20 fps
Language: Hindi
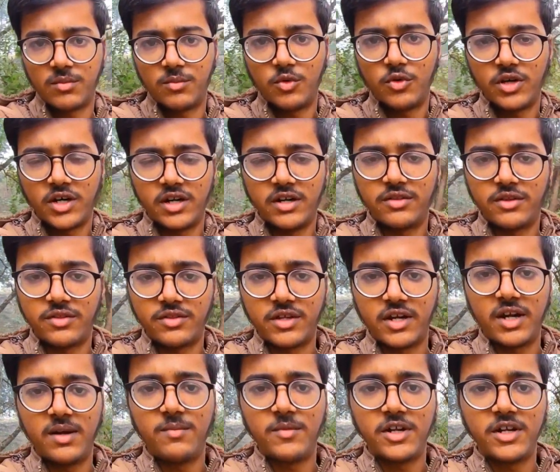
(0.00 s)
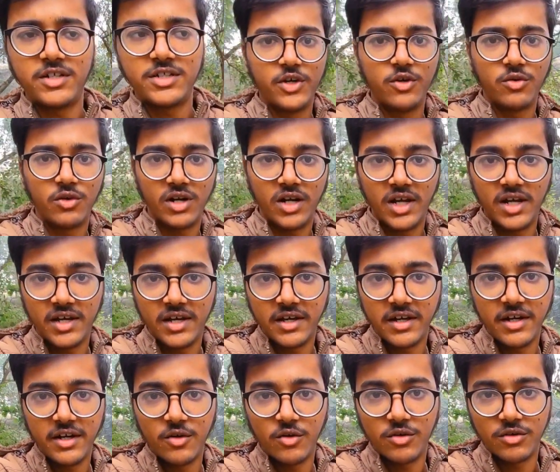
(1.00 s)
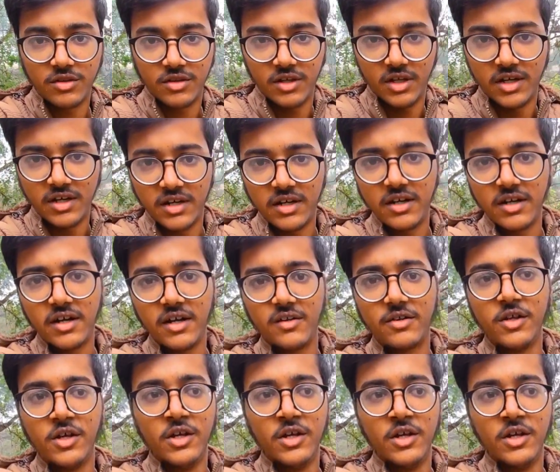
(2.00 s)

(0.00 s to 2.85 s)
सपोर्ट करें सब्सक्राइब करें वीडियो को लाइक करें और शेयर करें गाइज